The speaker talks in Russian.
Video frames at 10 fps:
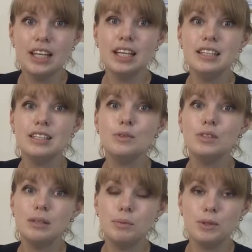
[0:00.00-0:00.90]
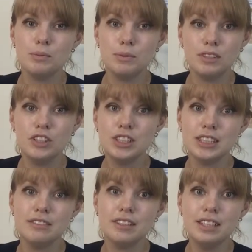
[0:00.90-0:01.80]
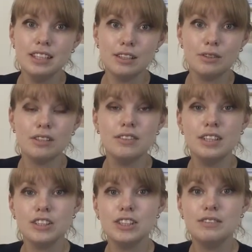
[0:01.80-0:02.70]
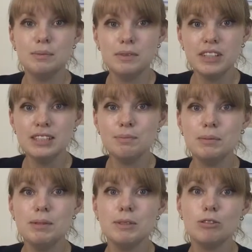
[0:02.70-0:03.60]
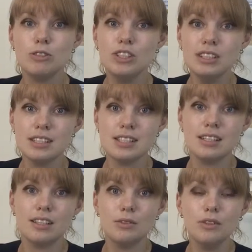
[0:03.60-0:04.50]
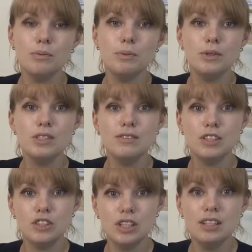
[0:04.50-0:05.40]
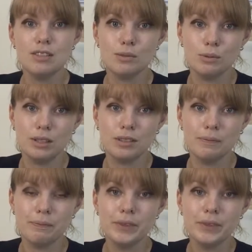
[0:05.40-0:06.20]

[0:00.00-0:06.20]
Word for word: Это тот объем чистой воды, который вы должны выпивать, помимо той жидкости, которую пьете в течение суток.